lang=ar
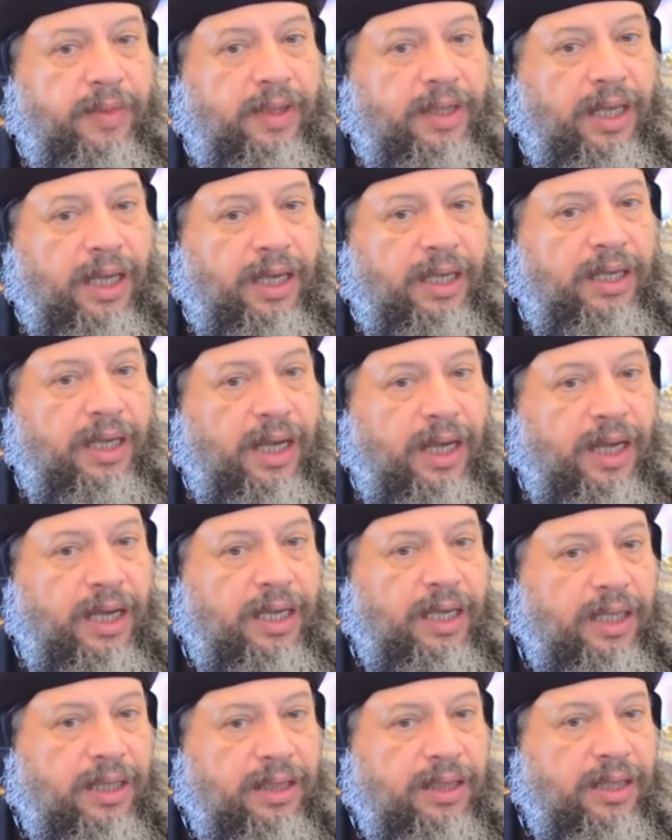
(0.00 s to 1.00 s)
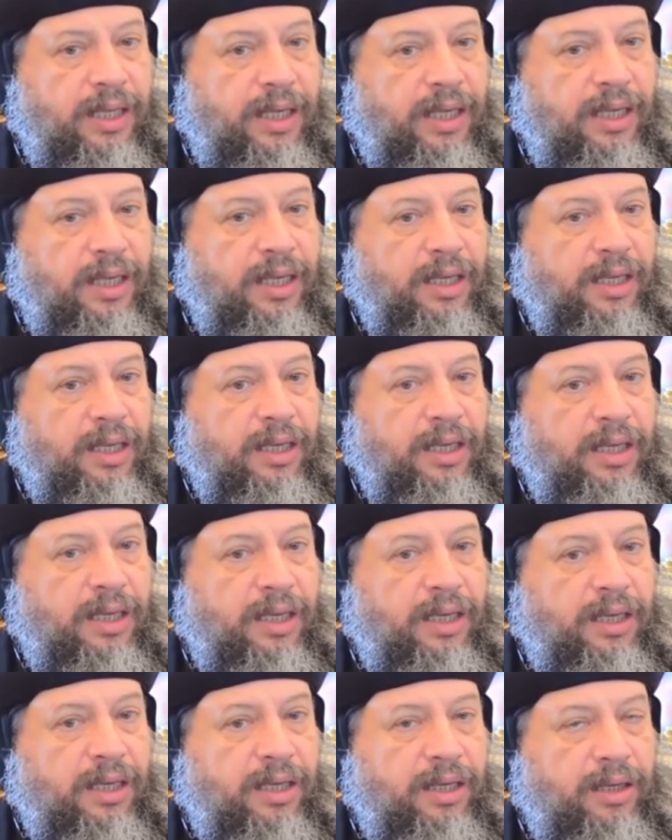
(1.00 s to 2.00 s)
نحيا حياتنا
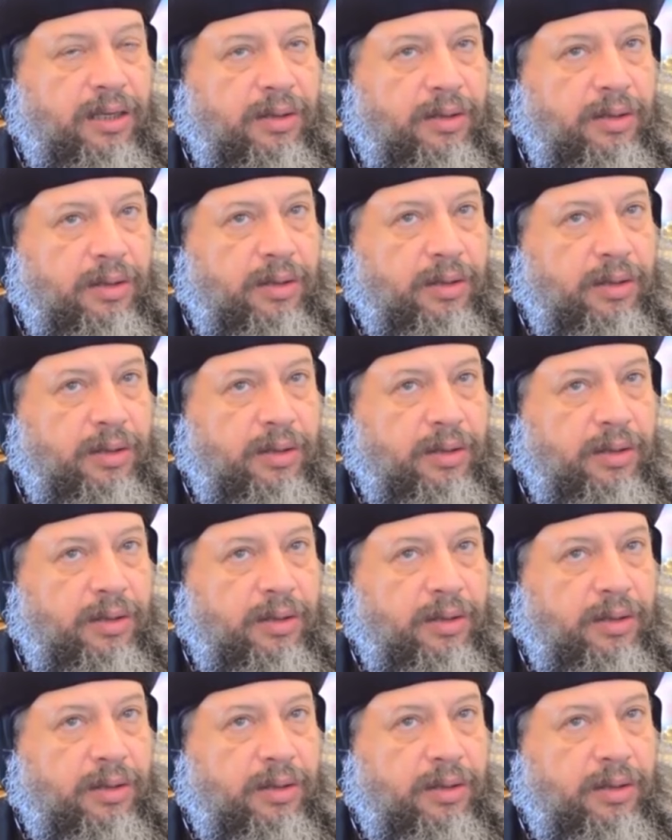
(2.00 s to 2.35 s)
آه،